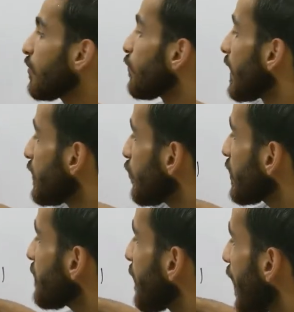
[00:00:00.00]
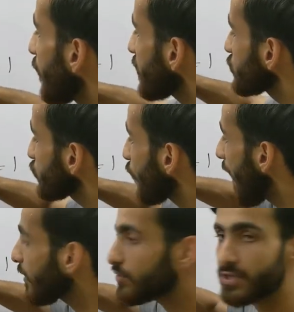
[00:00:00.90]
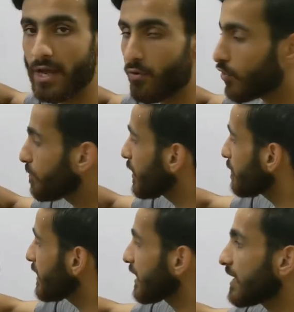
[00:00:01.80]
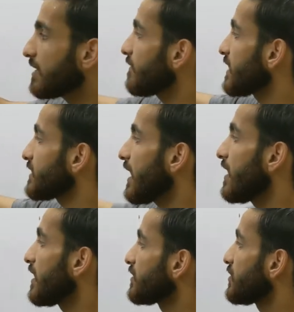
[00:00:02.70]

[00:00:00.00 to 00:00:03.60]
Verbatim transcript: वैल्यू की पावर स्क्वायर हो जाए और फिर भी नेगेटिव आ जाए